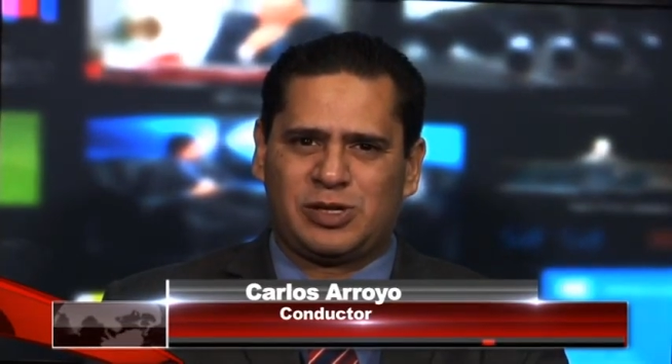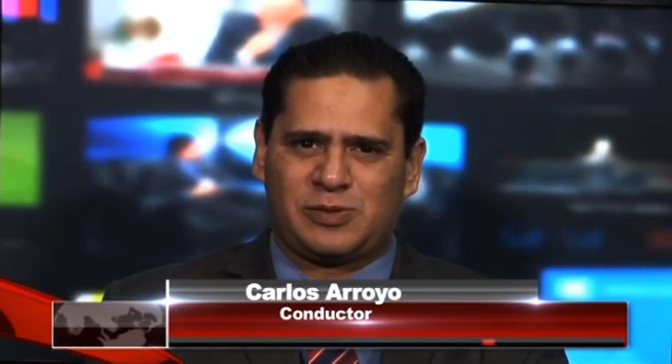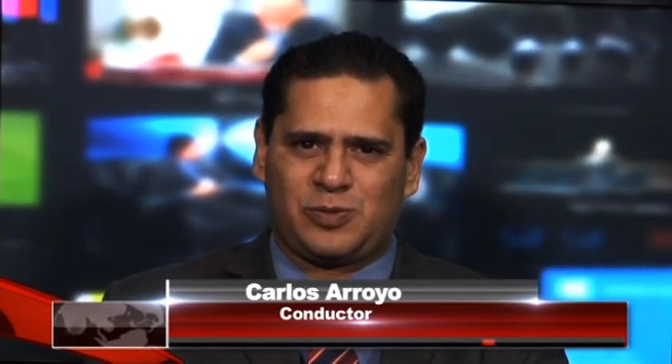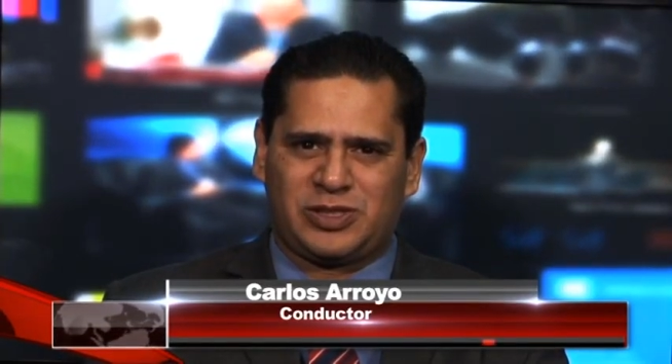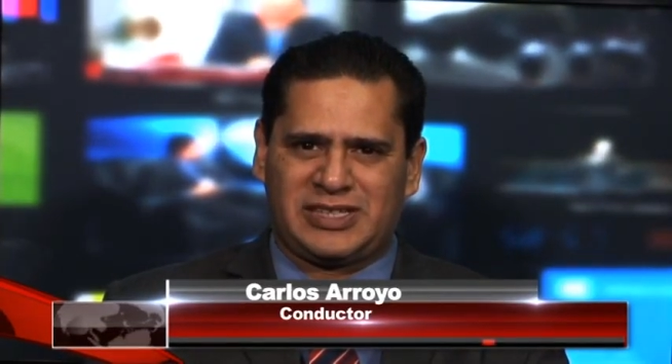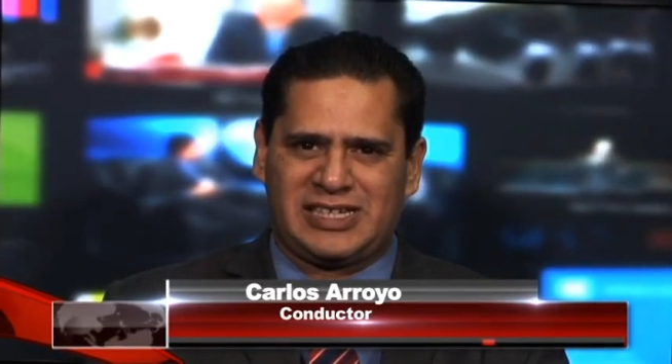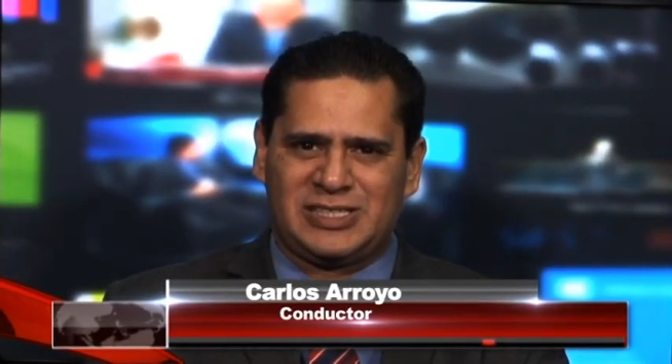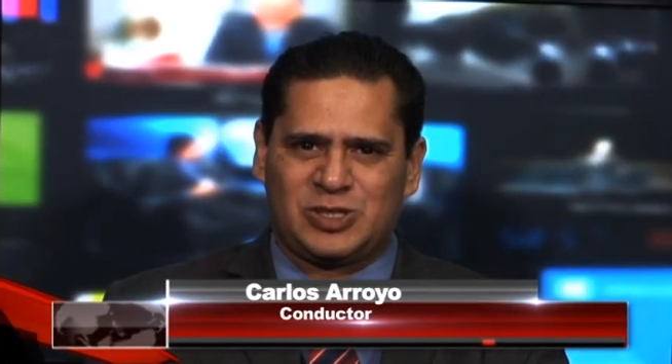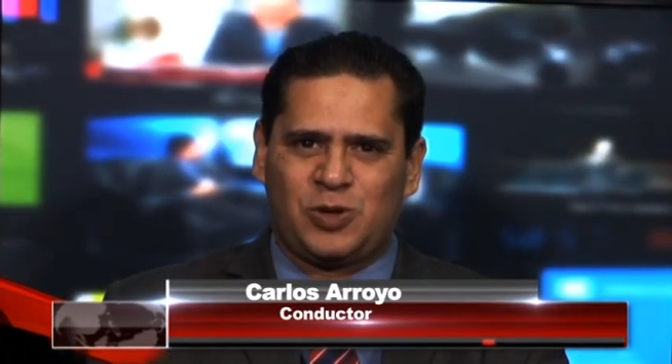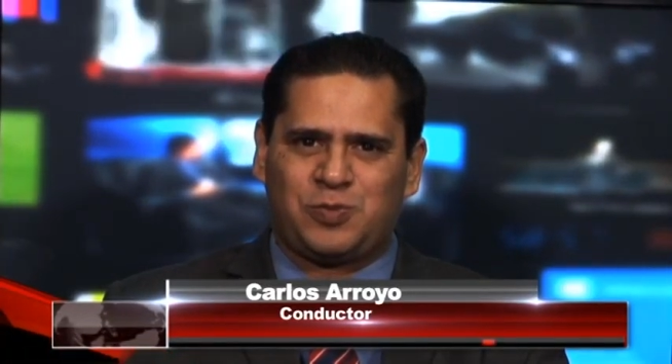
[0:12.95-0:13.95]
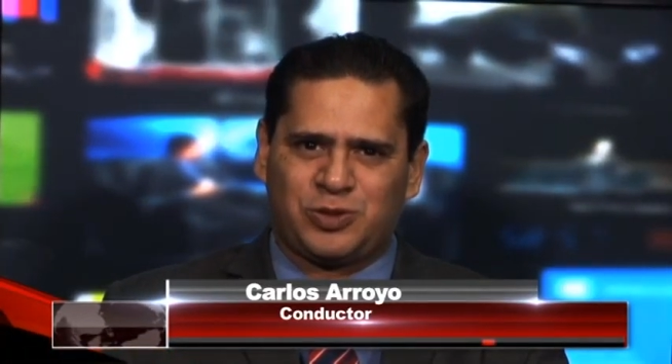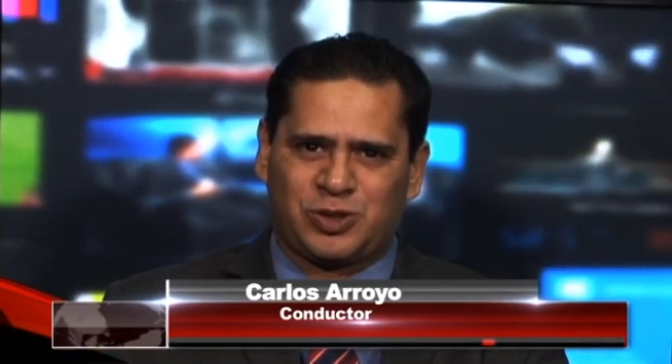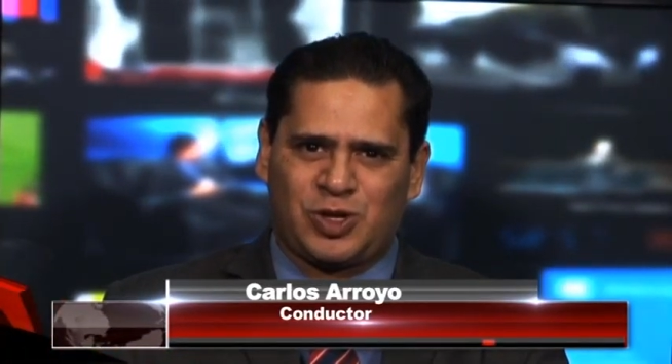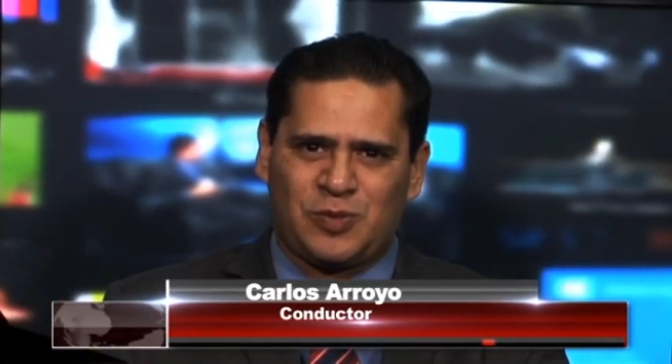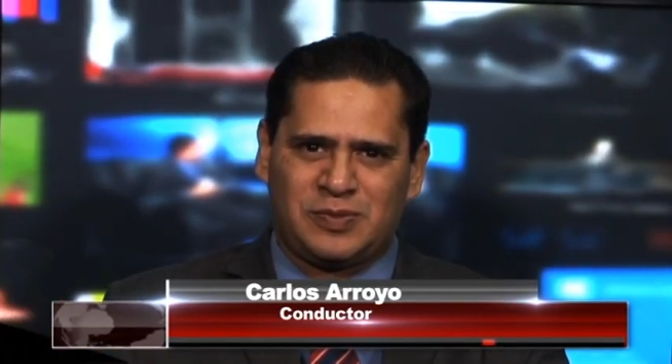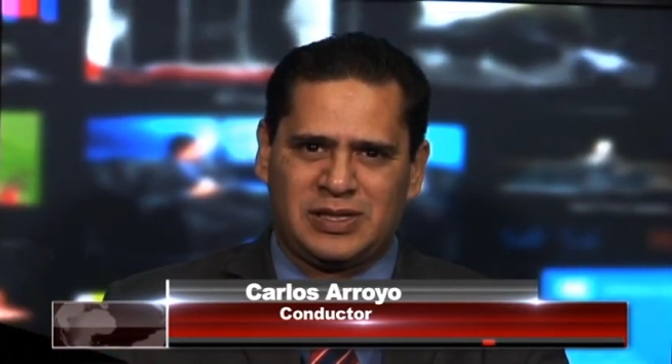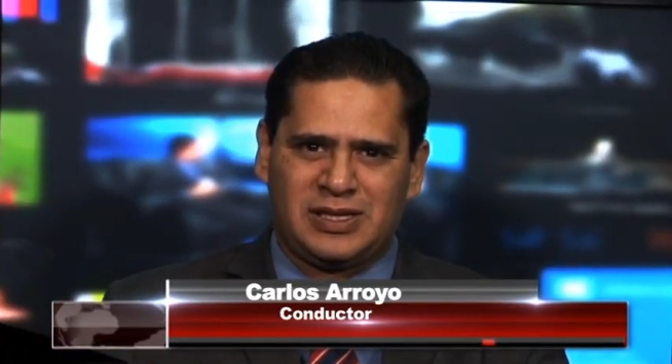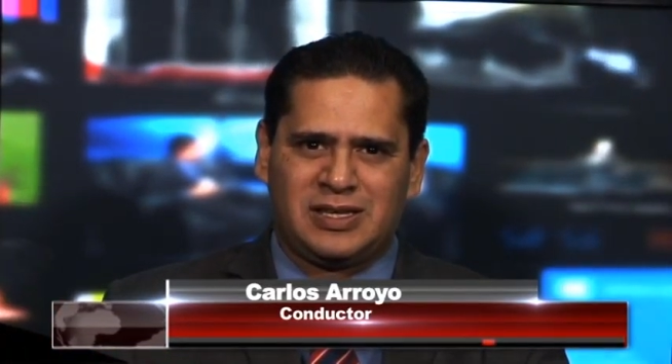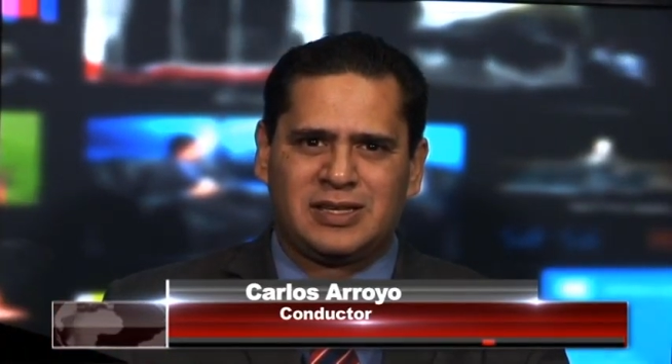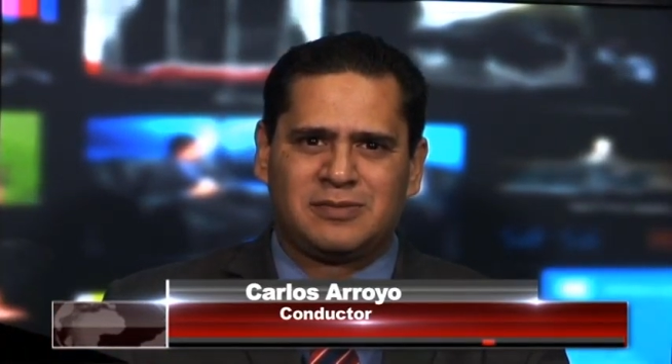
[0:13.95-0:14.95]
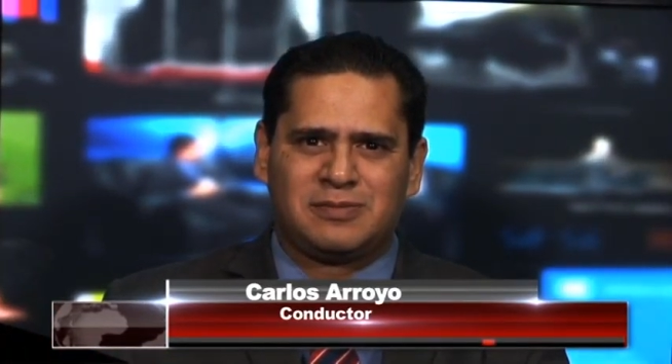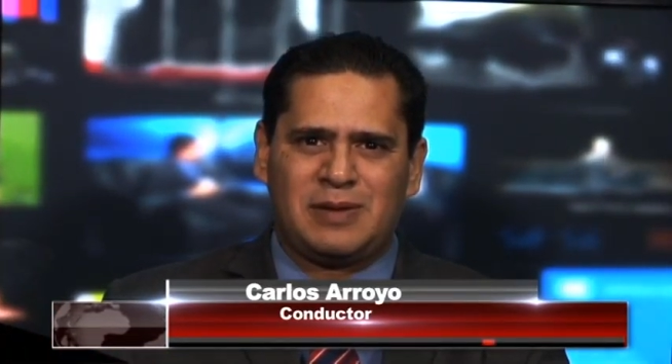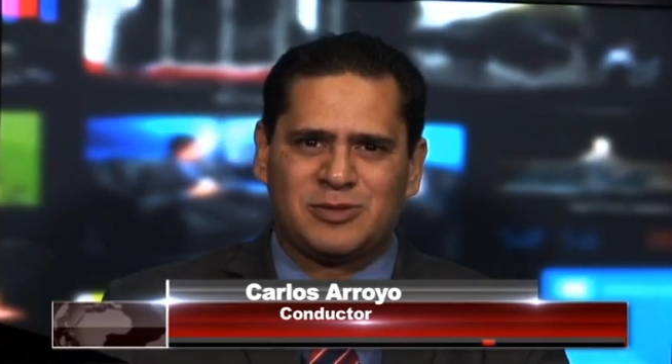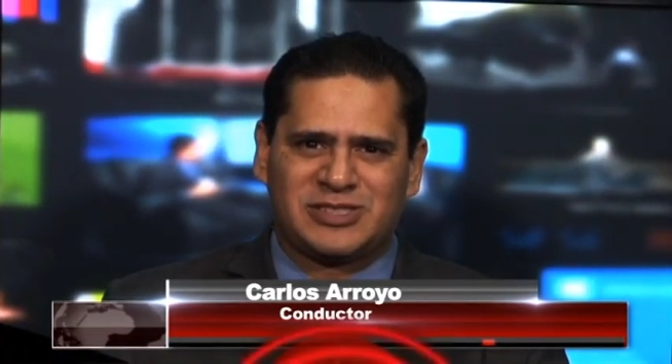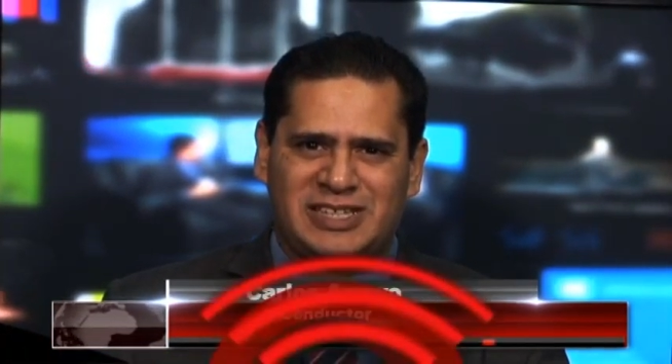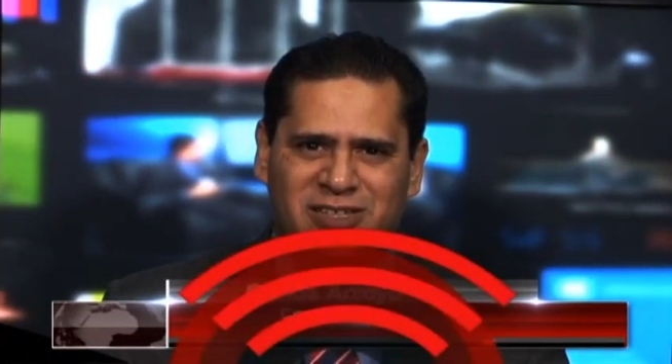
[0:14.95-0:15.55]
de reportejalisco.com. Vamos